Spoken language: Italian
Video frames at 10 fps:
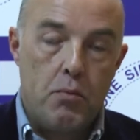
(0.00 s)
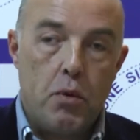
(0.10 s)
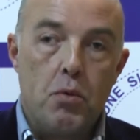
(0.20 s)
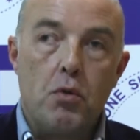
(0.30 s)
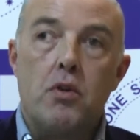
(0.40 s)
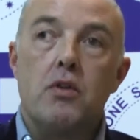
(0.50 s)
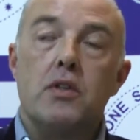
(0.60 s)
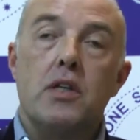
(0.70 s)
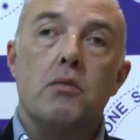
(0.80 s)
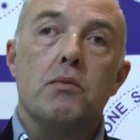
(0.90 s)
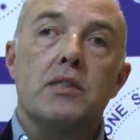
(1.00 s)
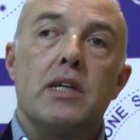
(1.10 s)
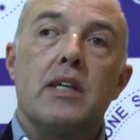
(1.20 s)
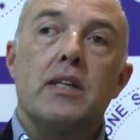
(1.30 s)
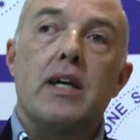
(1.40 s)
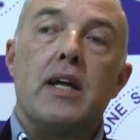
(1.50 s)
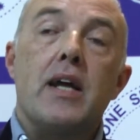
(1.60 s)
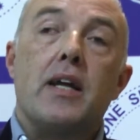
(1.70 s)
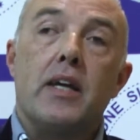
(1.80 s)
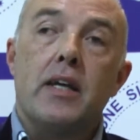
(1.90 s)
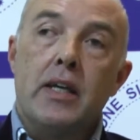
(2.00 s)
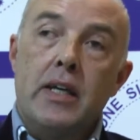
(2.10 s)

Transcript: è proprio quello di cominciare ad andare anche